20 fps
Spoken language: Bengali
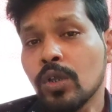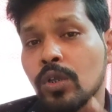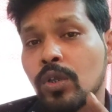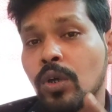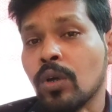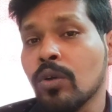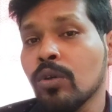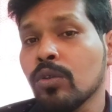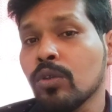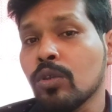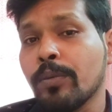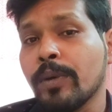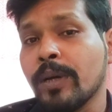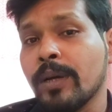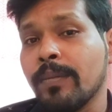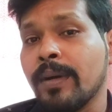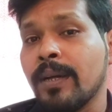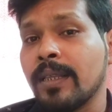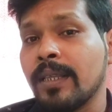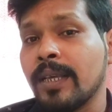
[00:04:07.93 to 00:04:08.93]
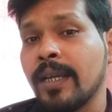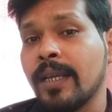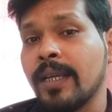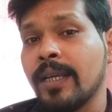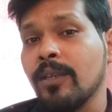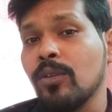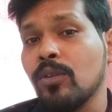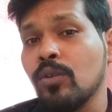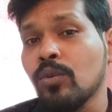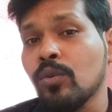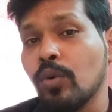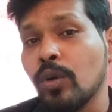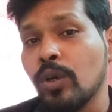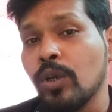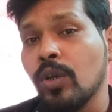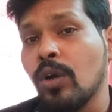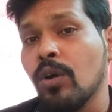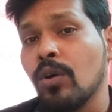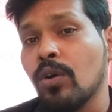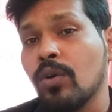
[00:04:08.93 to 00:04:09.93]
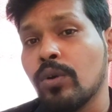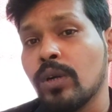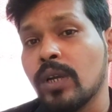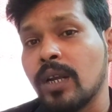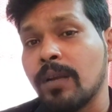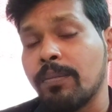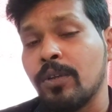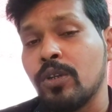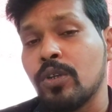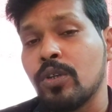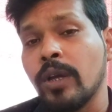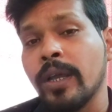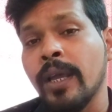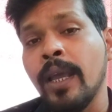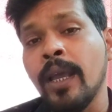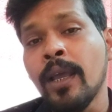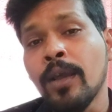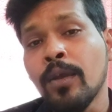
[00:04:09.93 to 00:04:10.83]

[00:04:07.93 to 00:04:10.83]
তখন তোমার মাথায় কিন্তু ওই অঙ্কটার বিষয়ে